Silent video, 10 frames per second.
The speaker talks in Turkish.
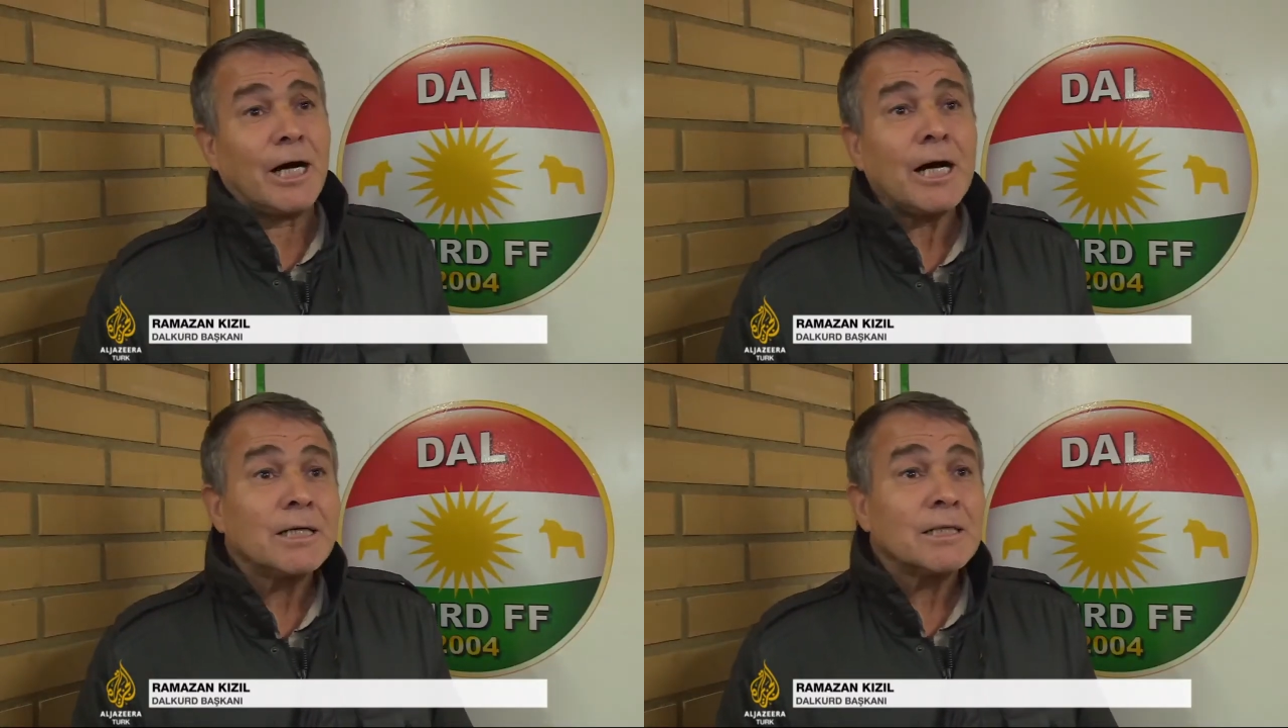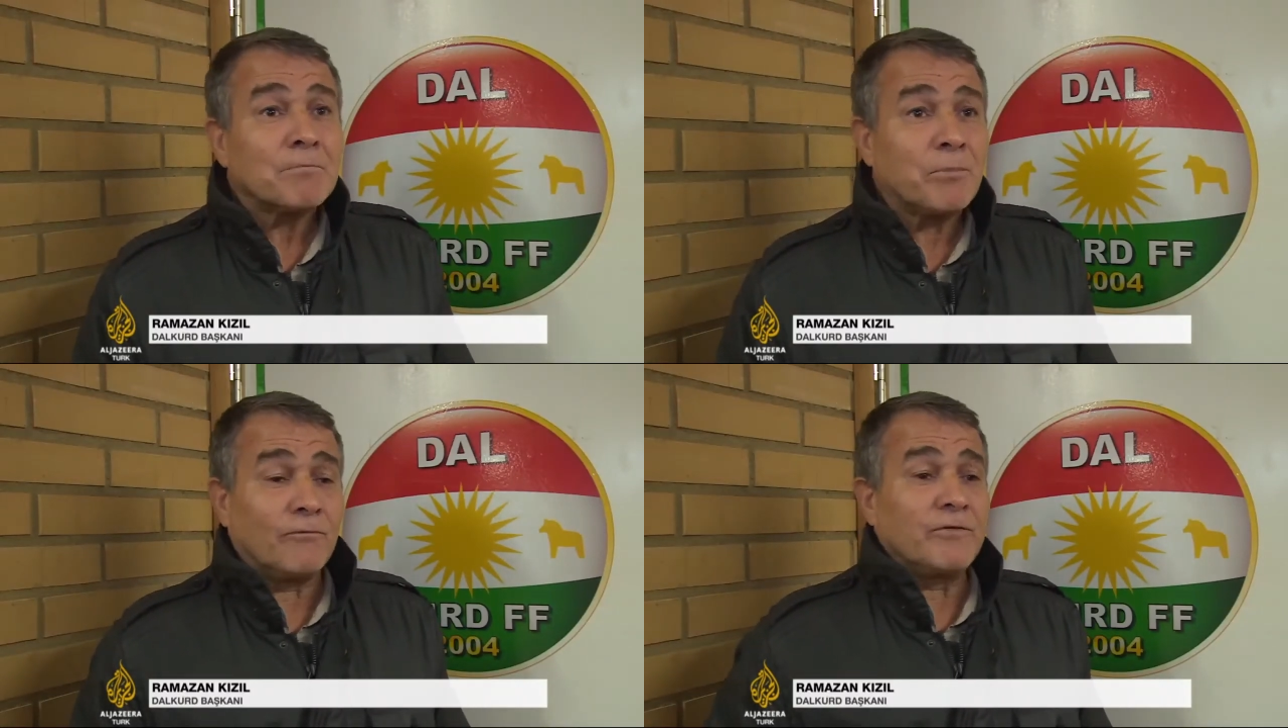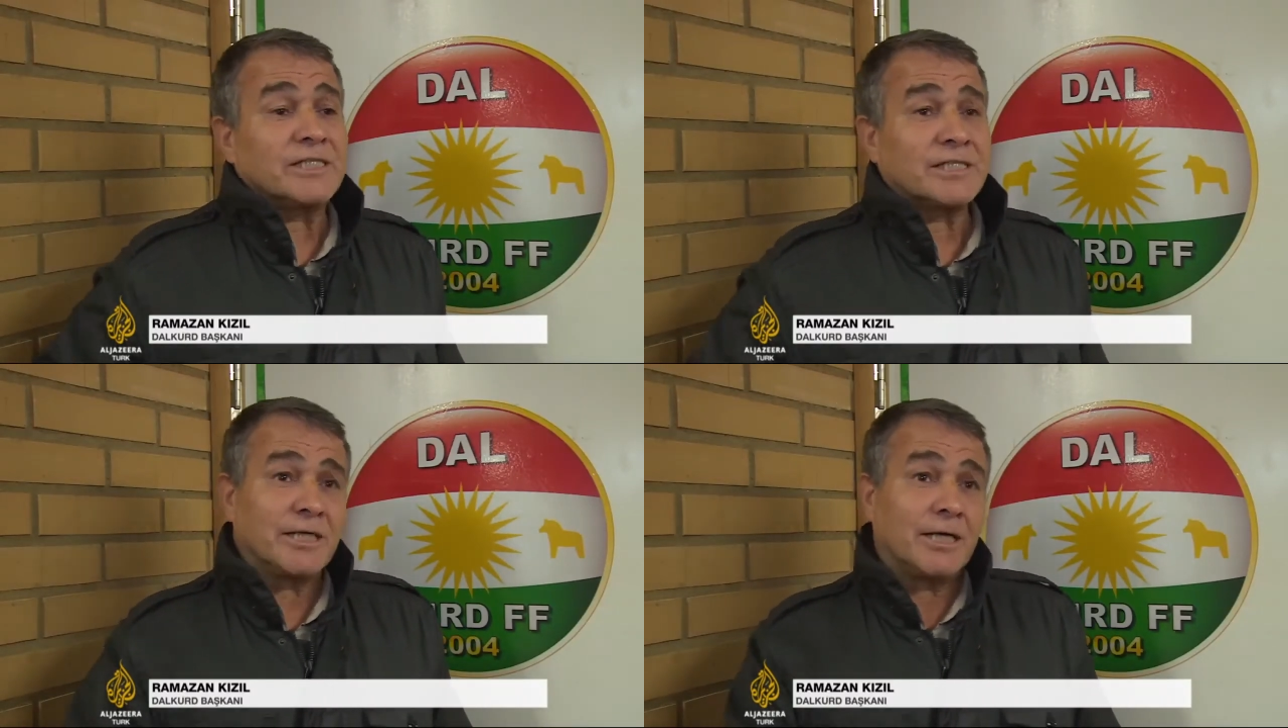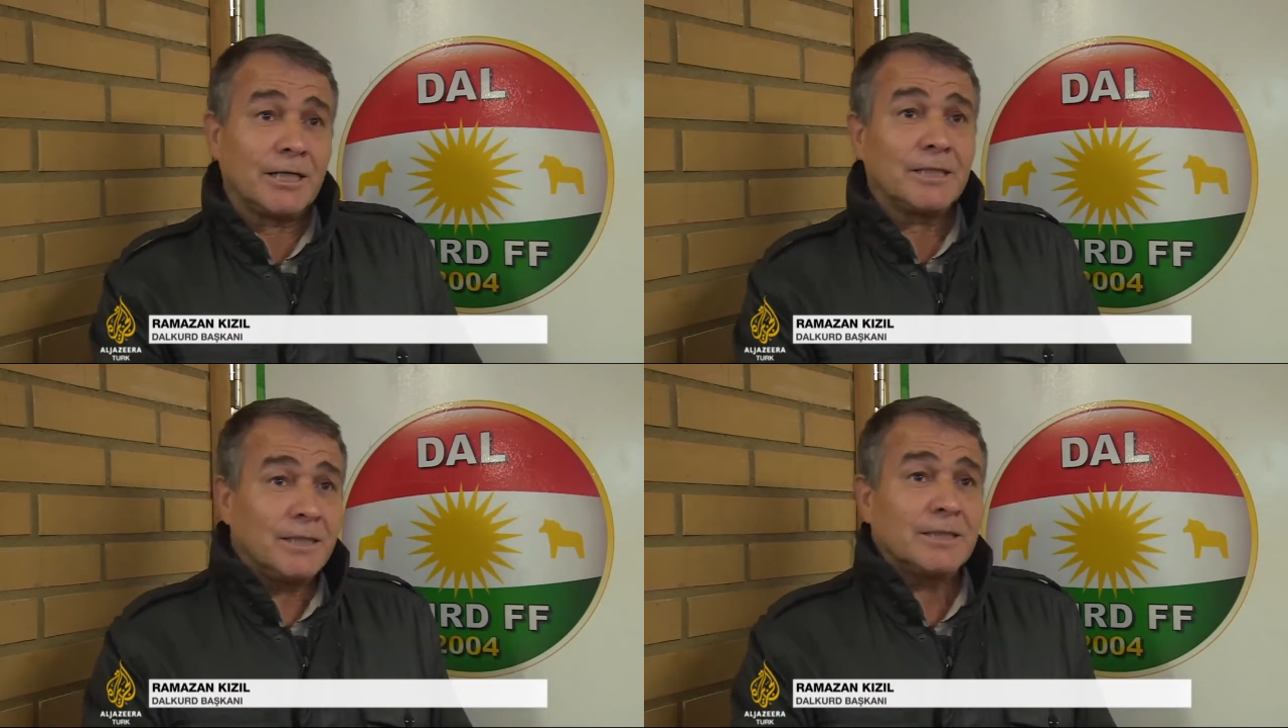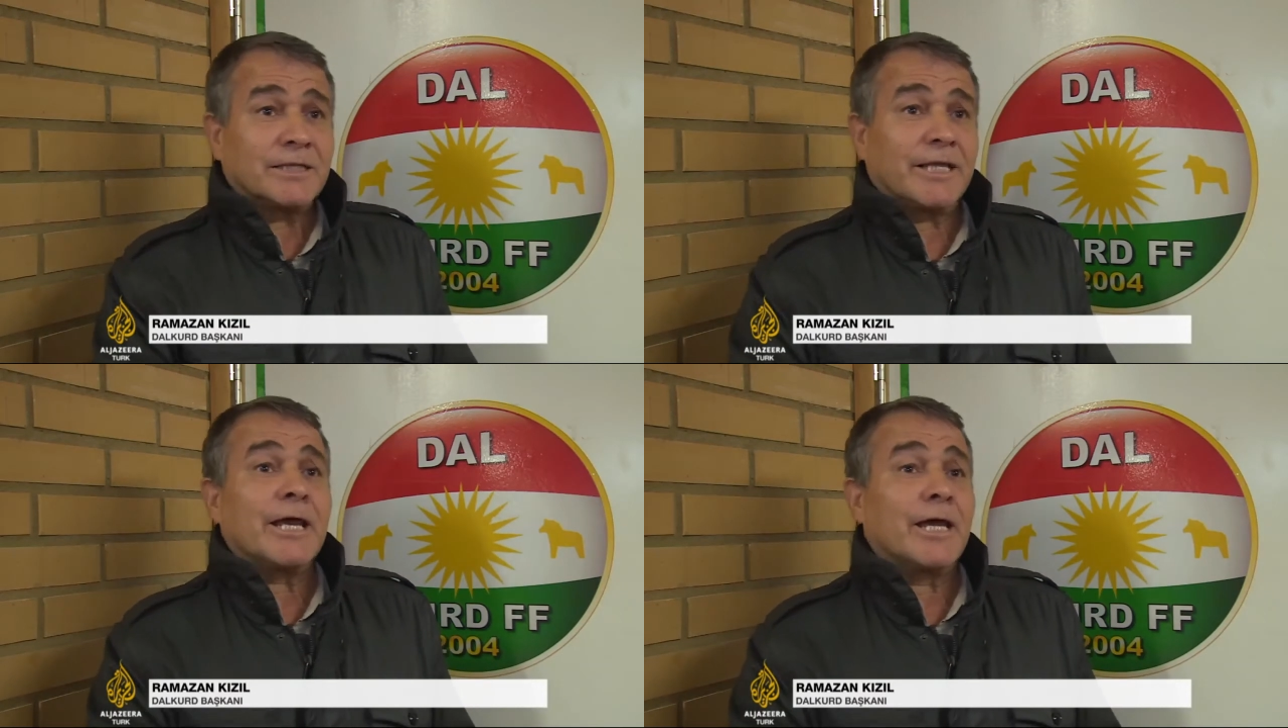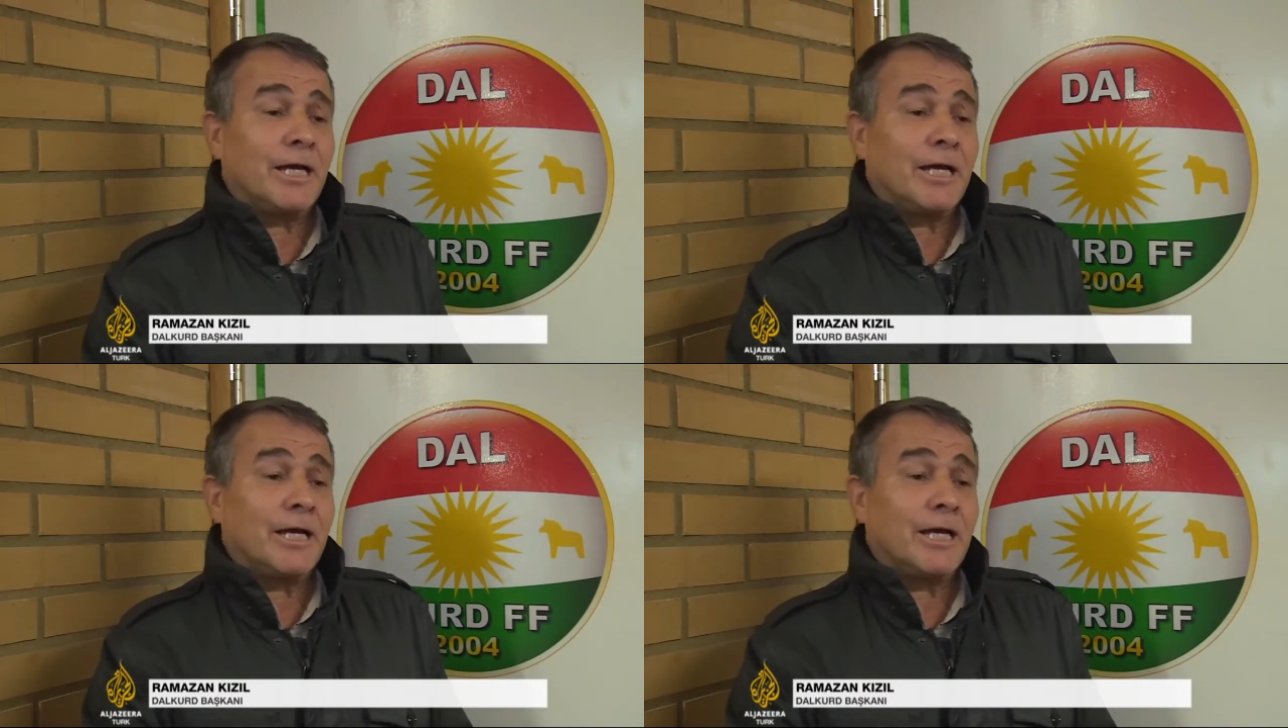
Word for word: Federasyon bunu yapmamızın gerçek